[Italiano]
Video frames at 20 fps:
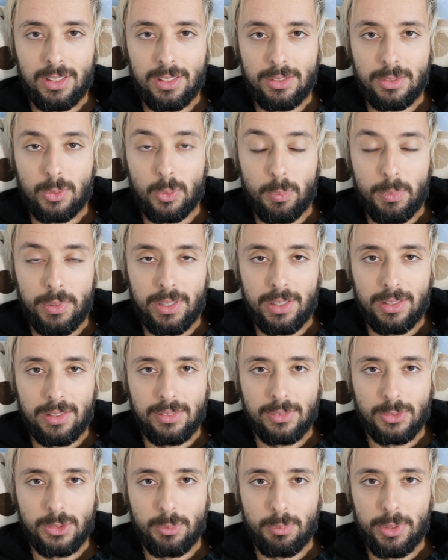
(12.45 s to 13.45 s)
Siccome
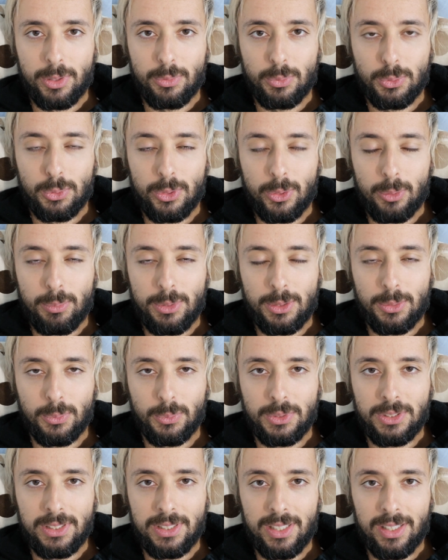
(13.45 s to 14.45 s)
ho sempre avuto
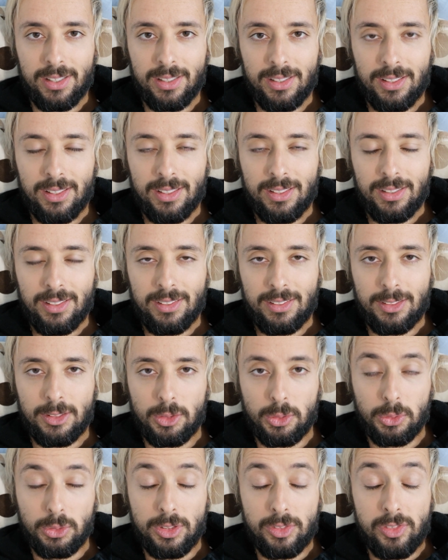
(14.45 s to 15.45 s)
l'abitudine di
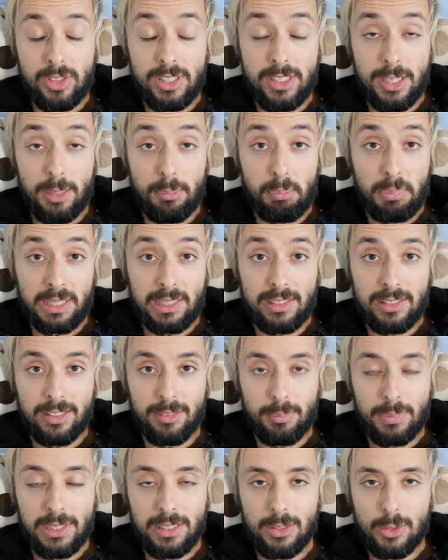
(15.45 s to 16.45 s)
condividere
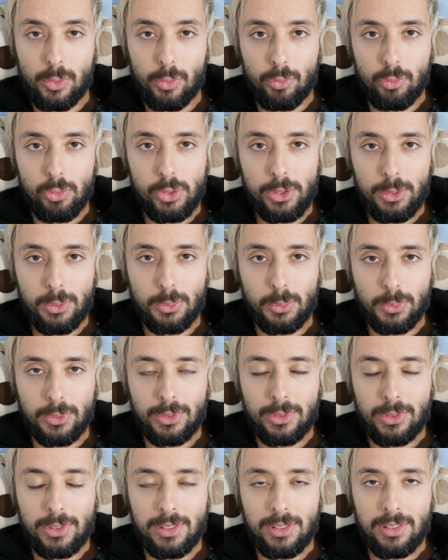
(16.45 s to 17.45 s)
praticamente con voi
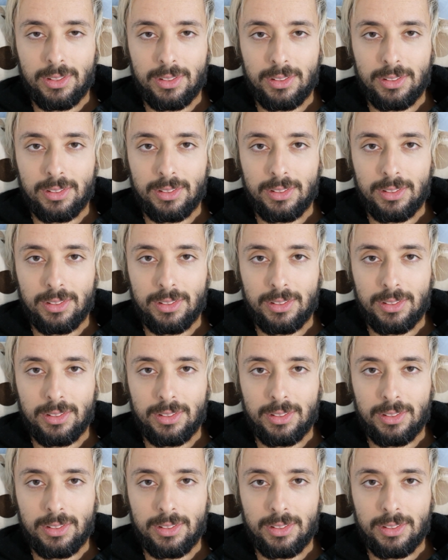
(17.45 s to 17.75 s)
tutti,